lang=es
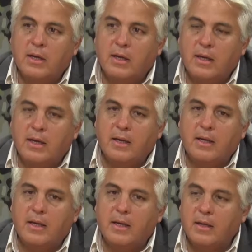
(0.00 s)

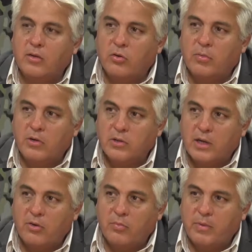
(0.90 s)
eh, tomen los
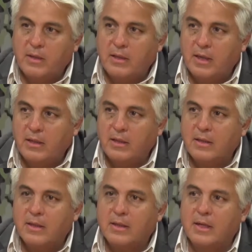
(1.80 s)
recaudos pertinentes,
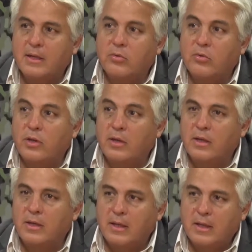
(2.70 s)
tratando de
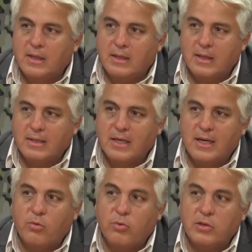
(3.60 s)
de hacer
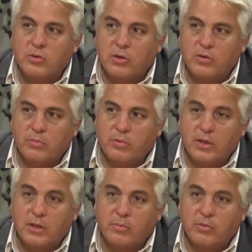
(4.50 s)
las curaciones
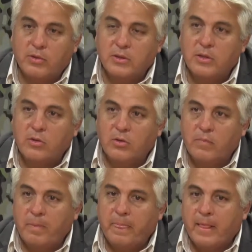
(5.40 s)
correspondientes, porque si no...
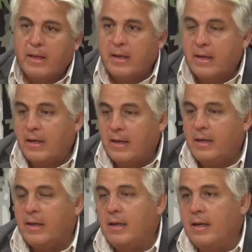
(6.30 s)

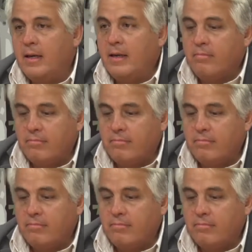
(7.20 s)
Eh, ¿Se están